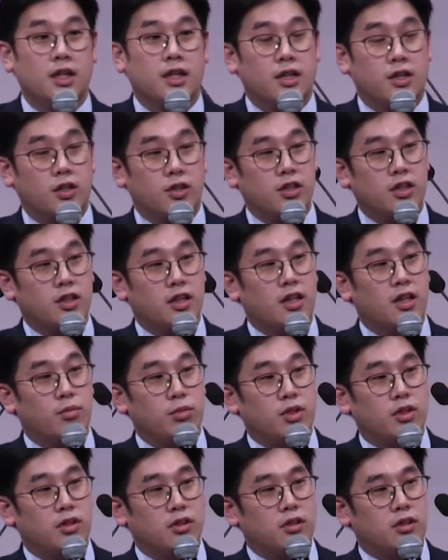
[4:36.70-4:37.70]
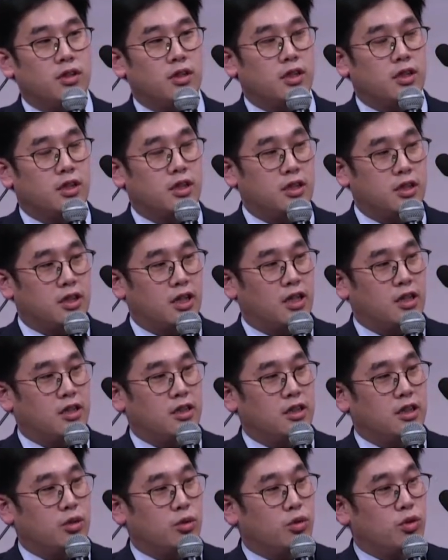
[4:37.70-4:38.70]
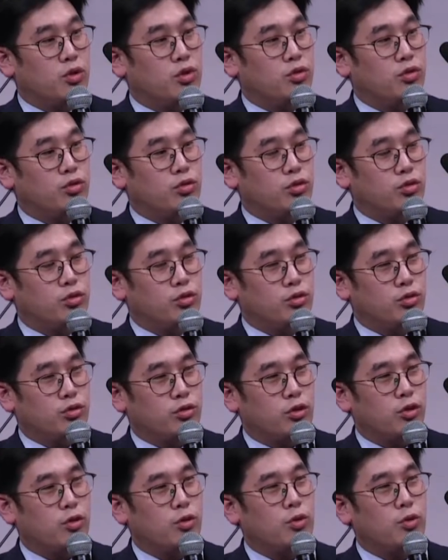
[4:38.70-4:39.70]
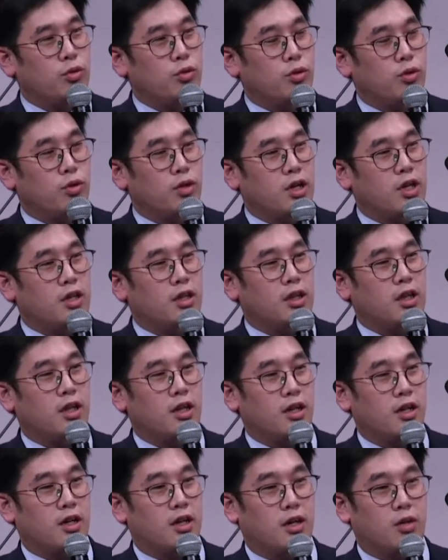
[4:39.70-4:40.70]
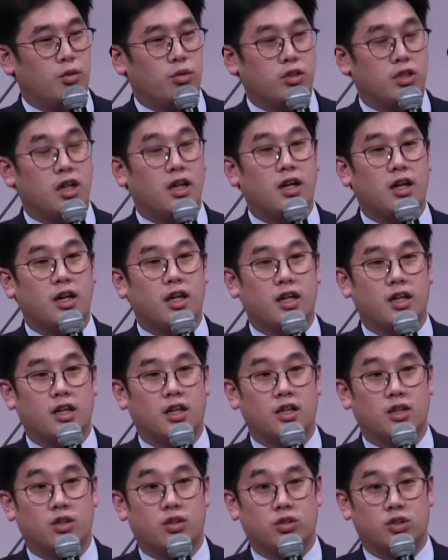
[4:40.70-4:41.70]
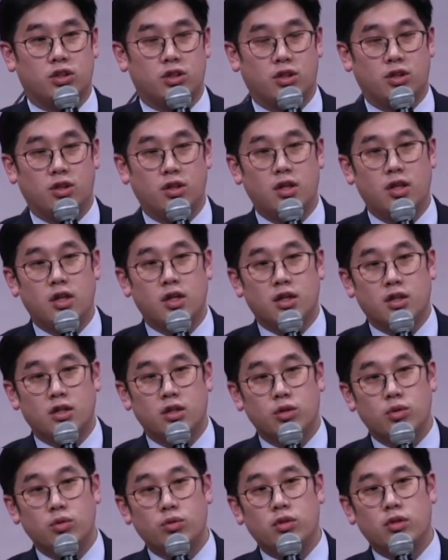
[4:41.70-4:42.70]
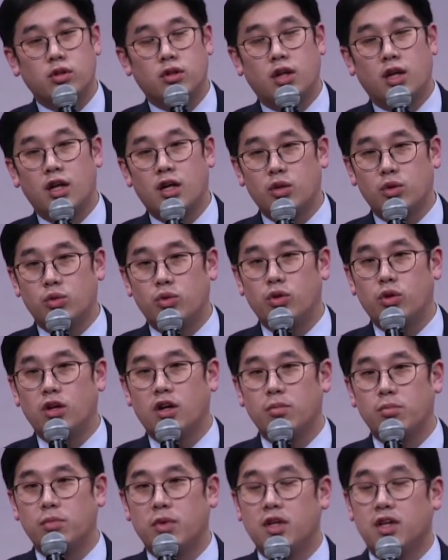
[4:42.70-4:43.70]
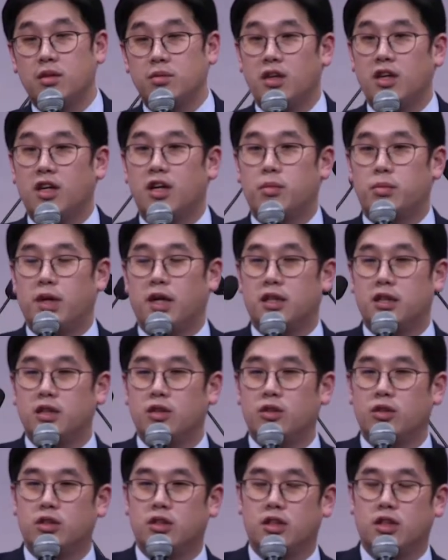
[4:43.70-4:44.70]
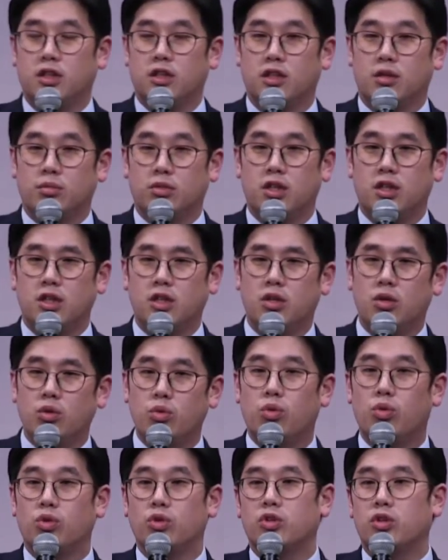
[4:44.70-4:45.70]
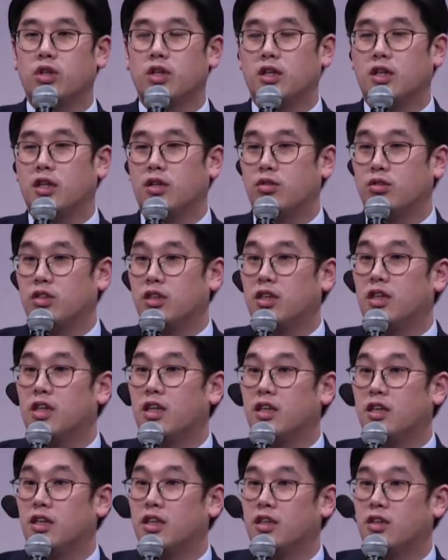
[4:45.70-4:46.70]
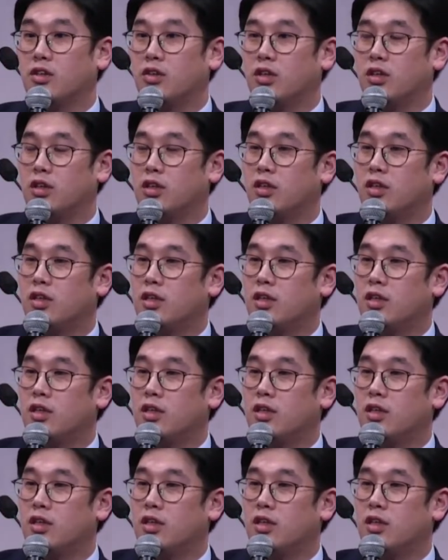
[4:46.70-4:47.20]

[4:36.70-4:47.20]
그런데 사람들은 그 자신의 노력으로 성공했다라고 착각한다는 것이죠. 그리고 내가 노력한 만큼 내가 받은 것이기 때문에 이건 공정하다고 생각한다는 거예요.